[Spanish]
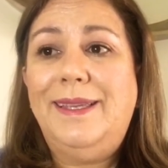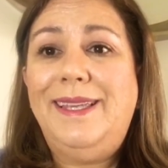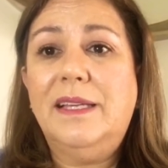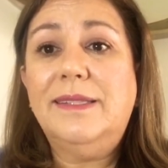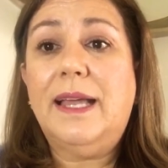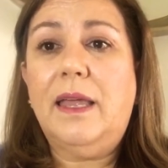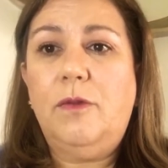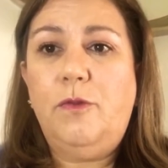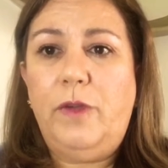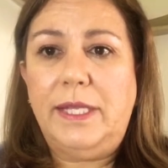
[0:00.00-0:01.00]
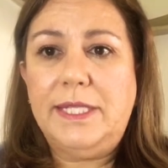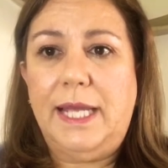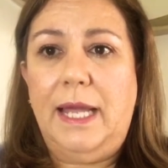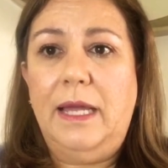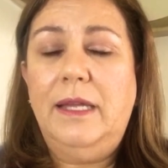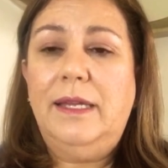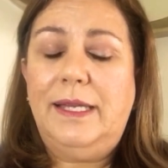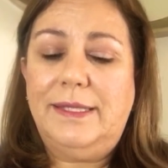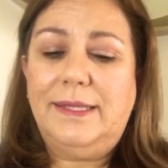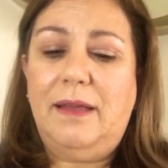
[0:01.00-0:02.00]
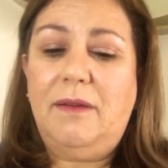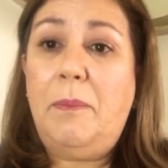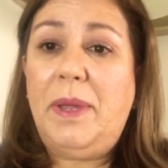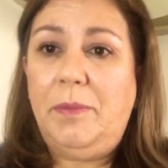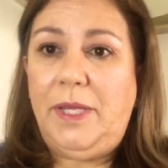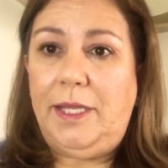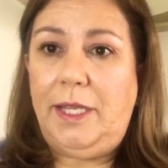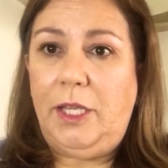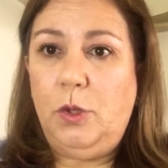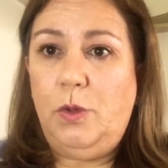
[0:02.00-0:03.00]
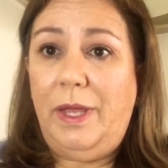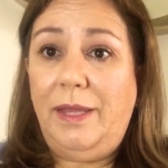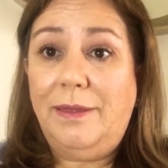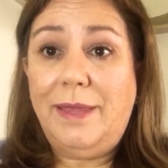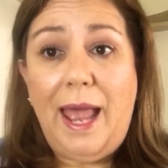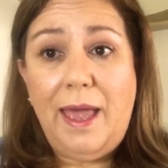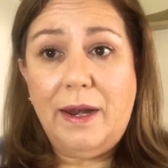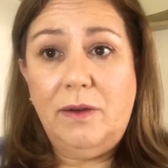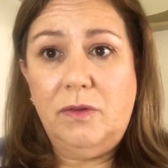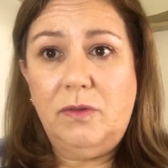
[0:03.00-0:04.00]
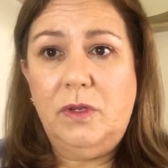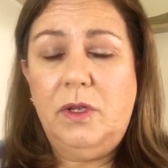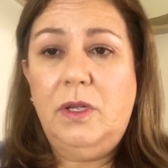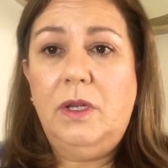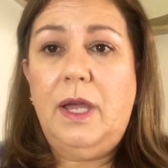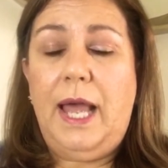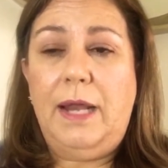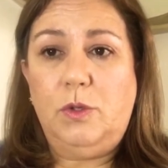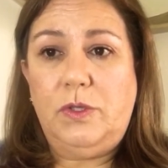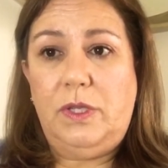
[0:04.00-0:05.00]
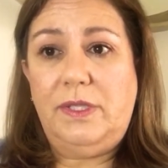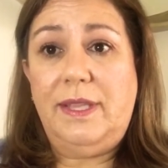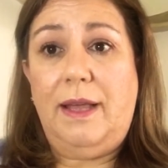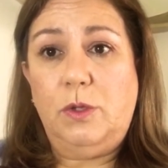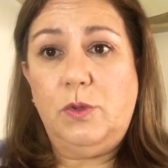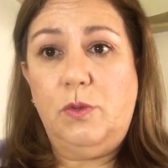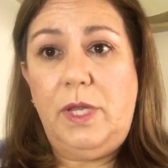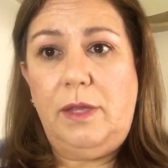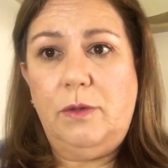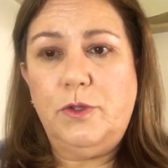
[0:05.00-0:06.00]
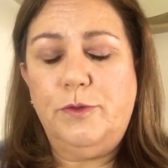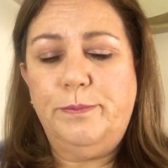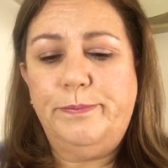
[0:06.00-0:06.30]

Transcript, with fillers: y hasta qué fecha estaba permitido de entrar a los Estados Unidos.